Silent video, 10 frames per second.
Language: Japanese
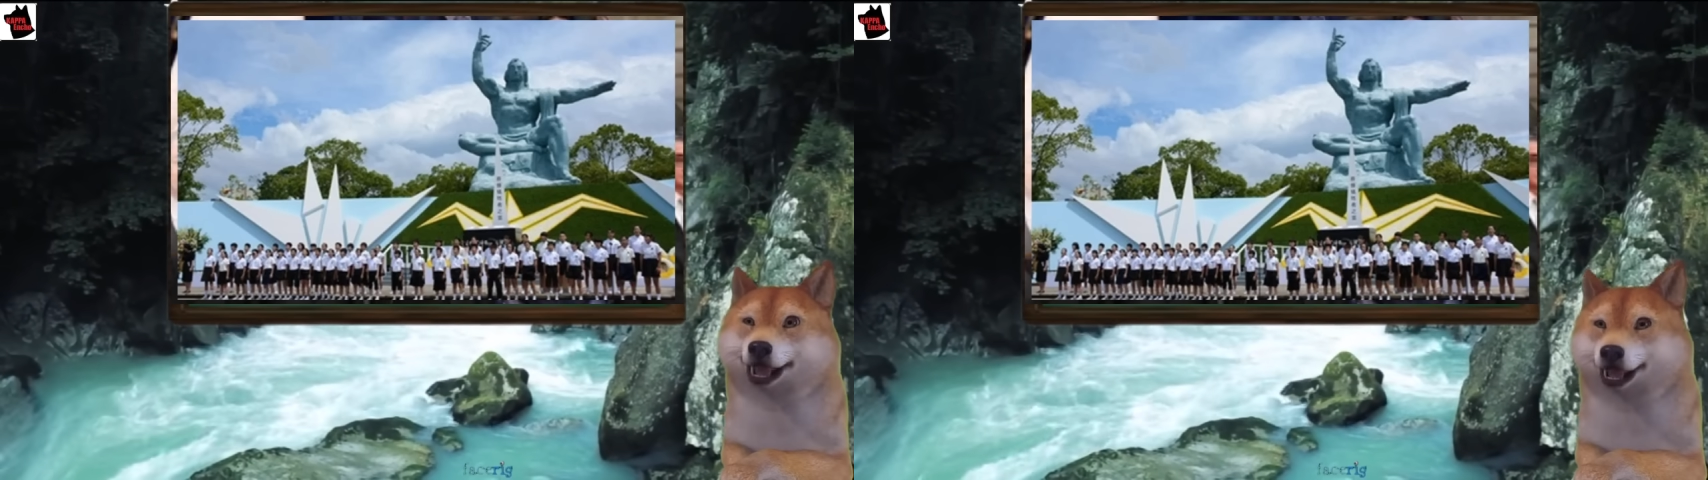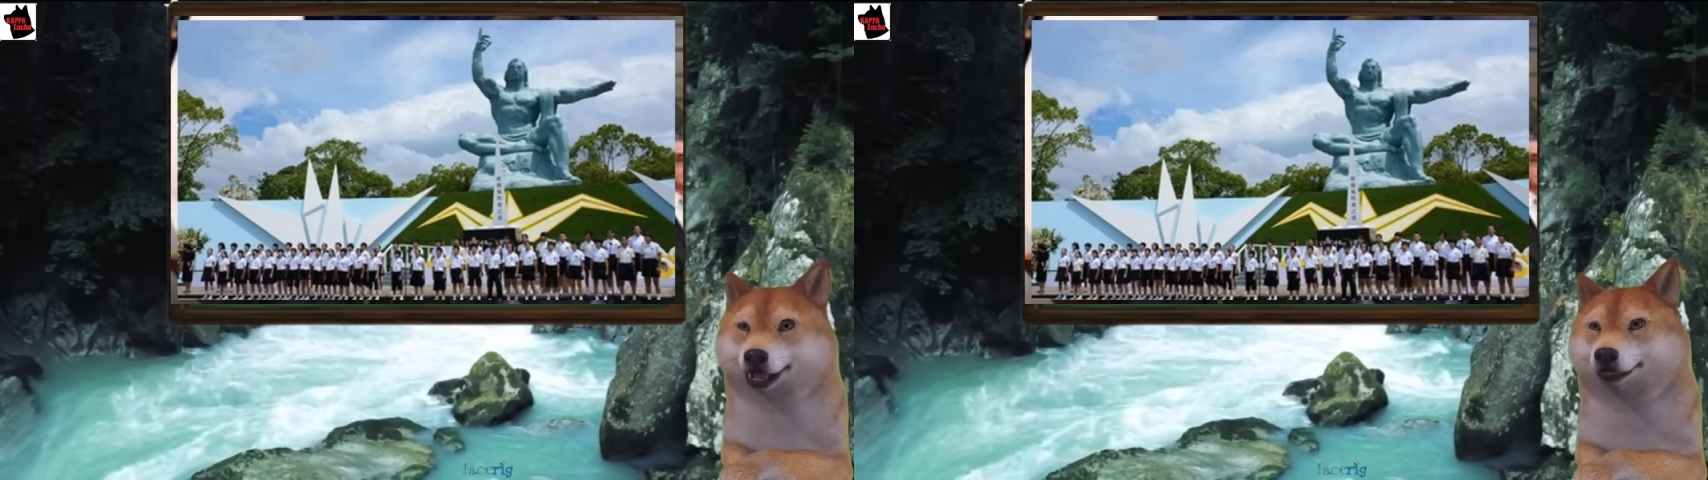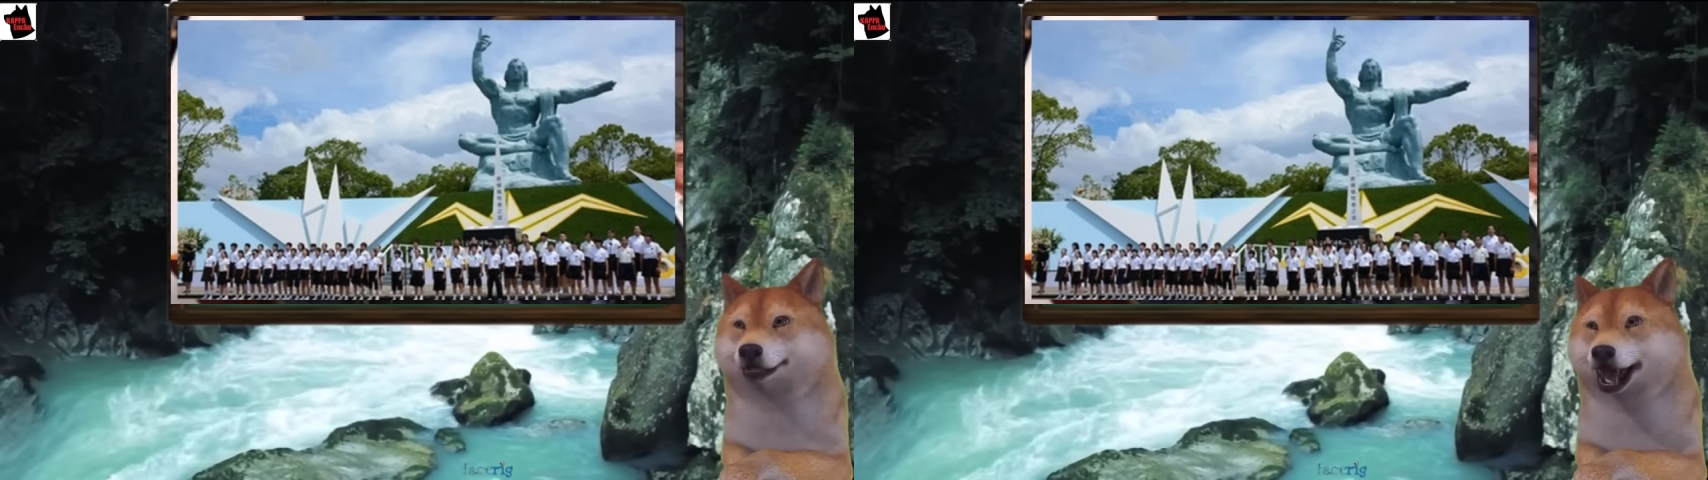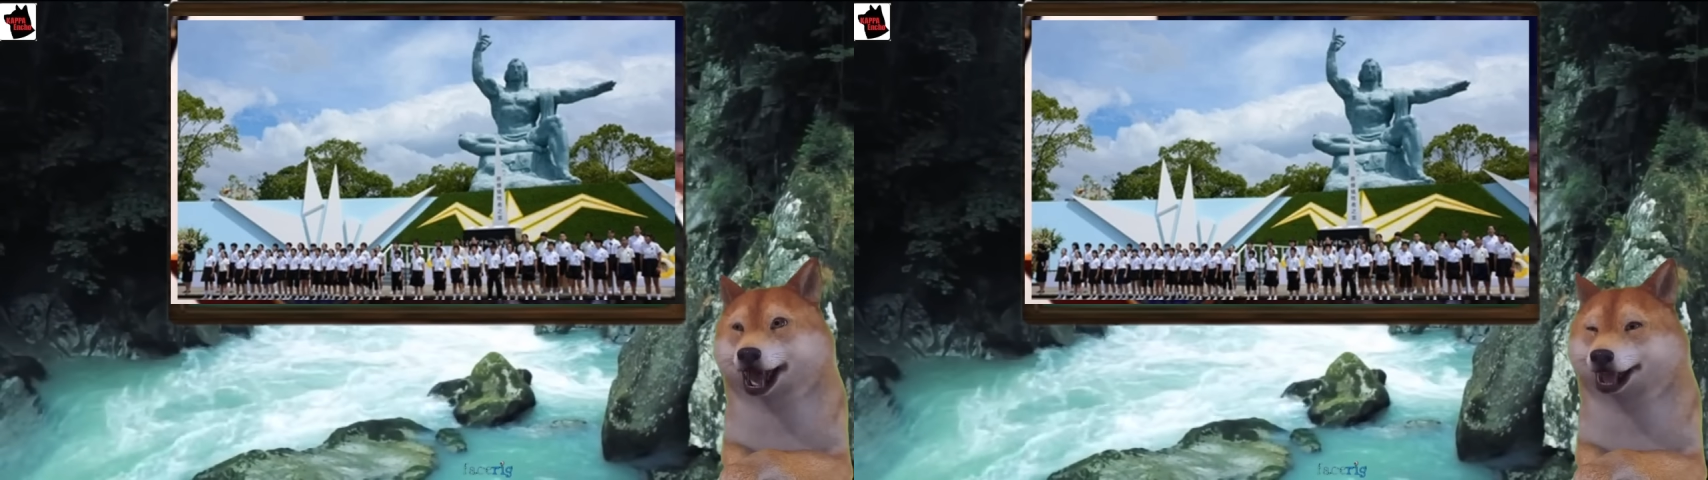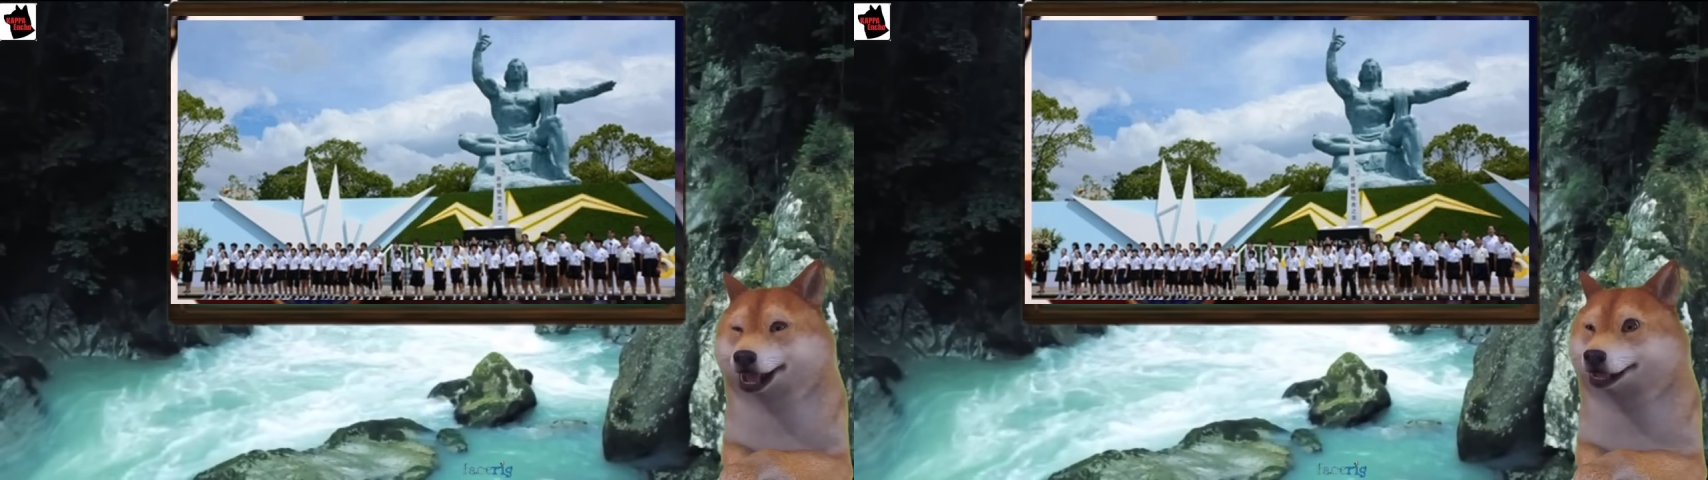はね、
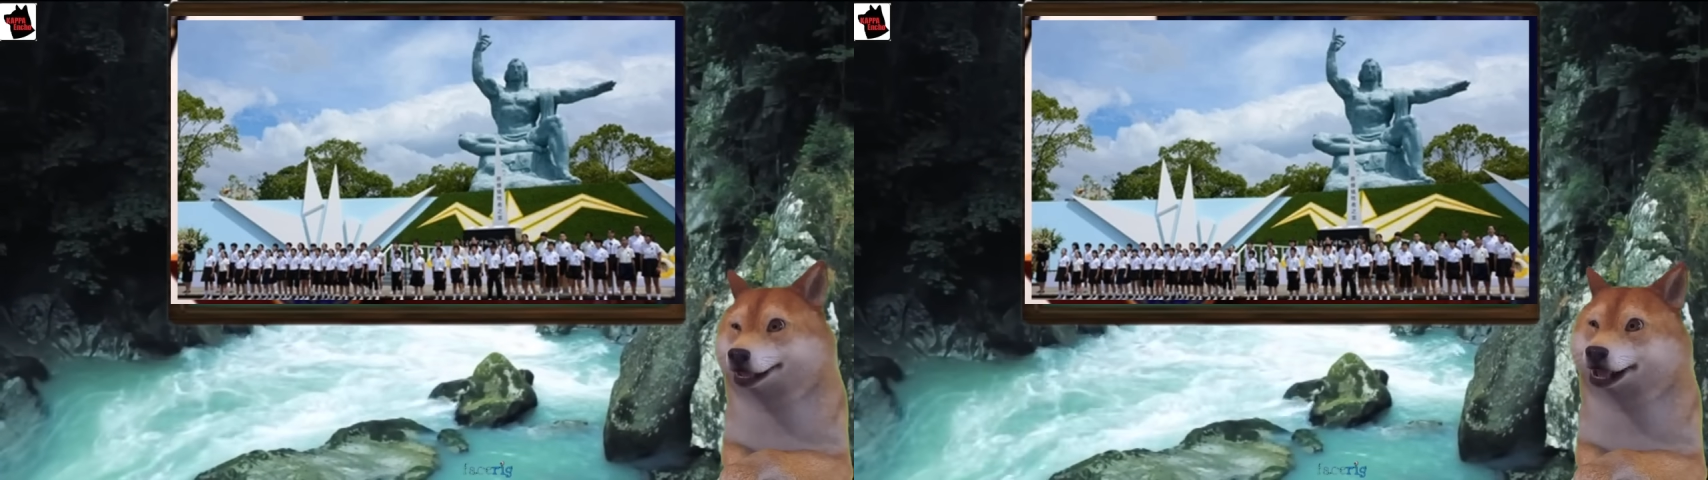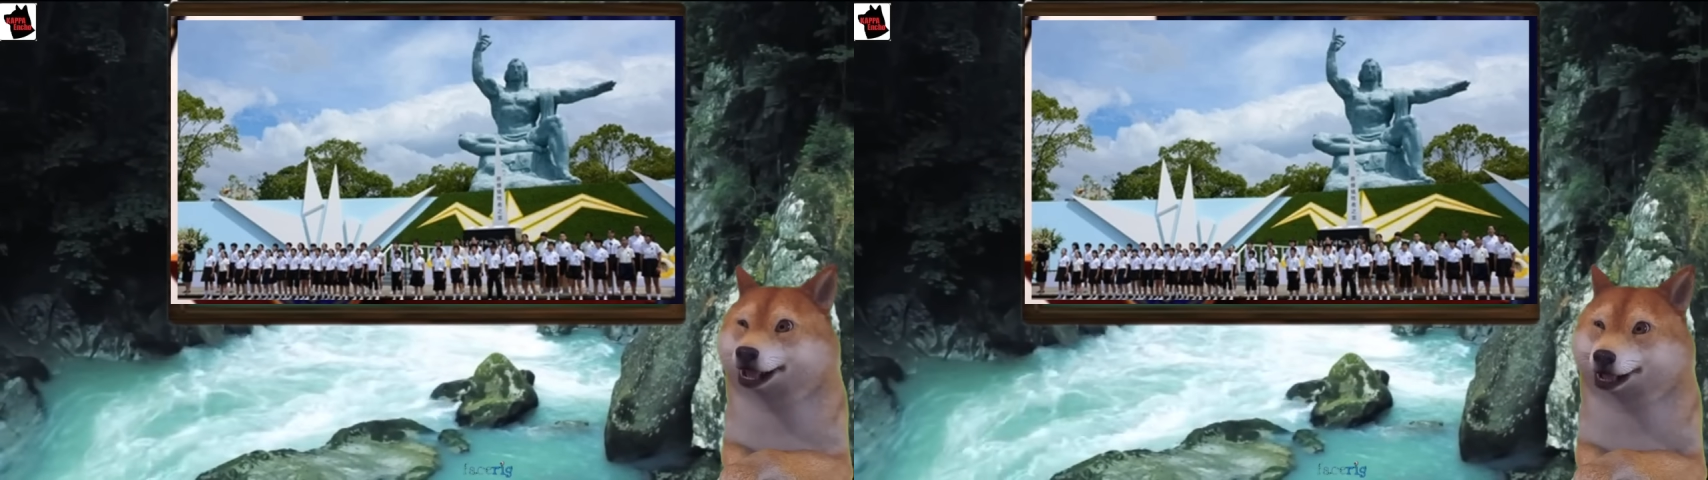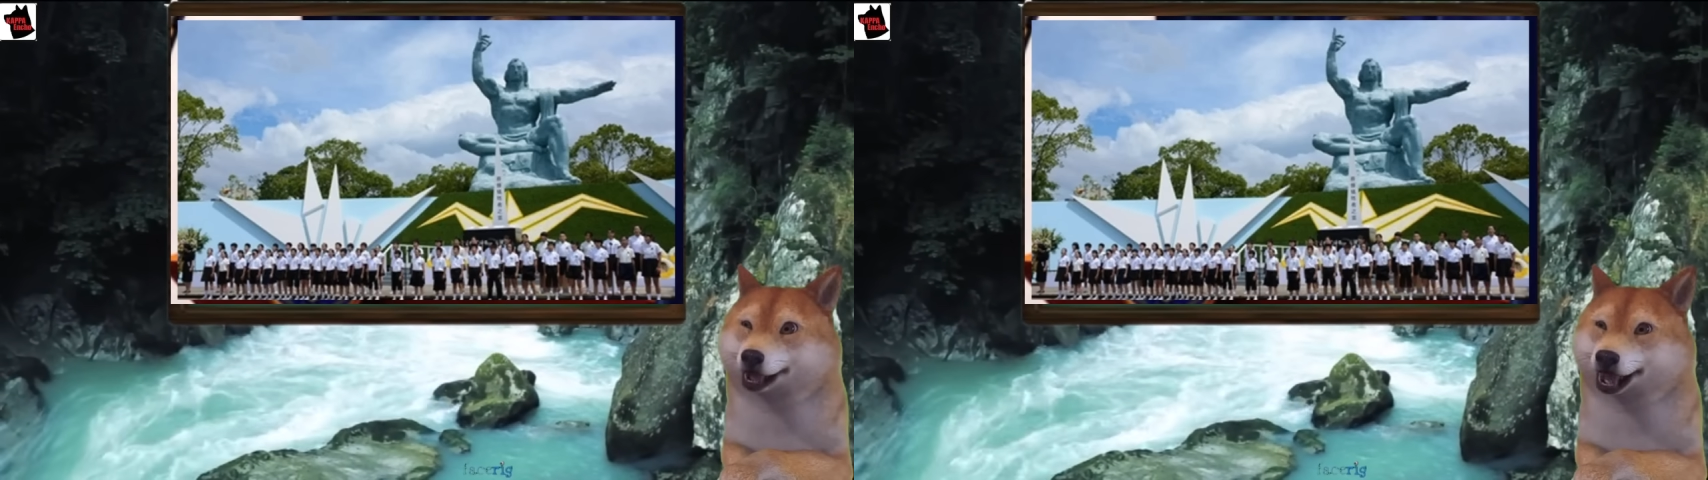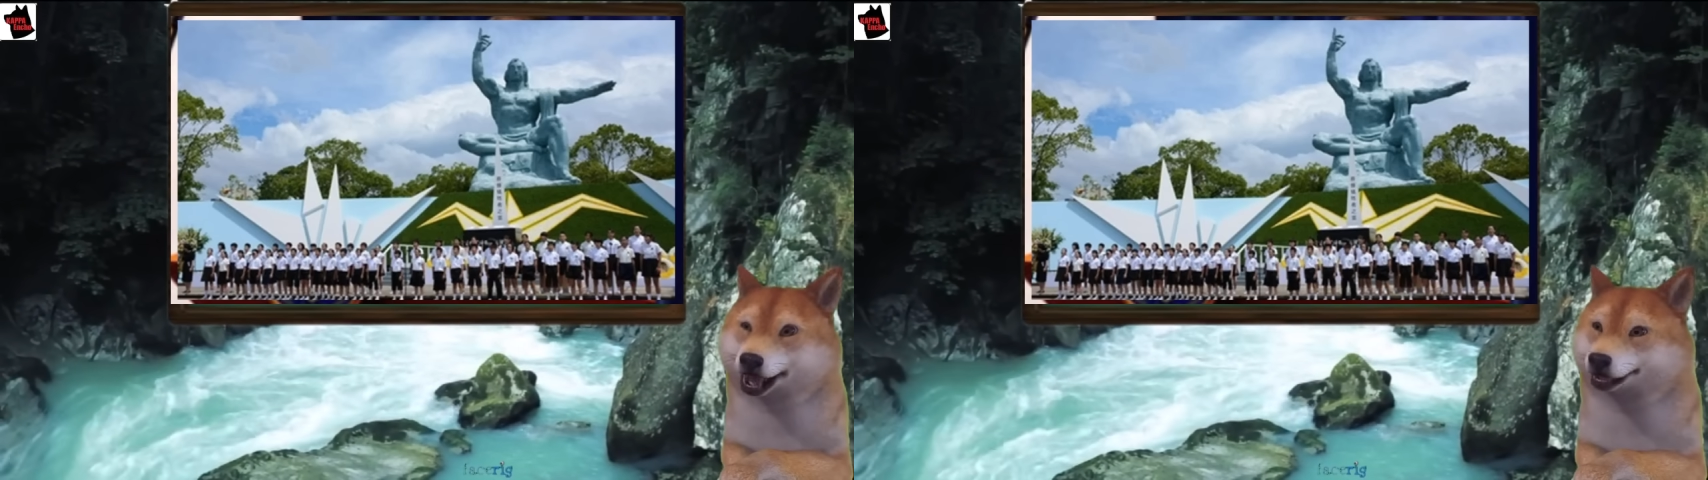どう思われますかね。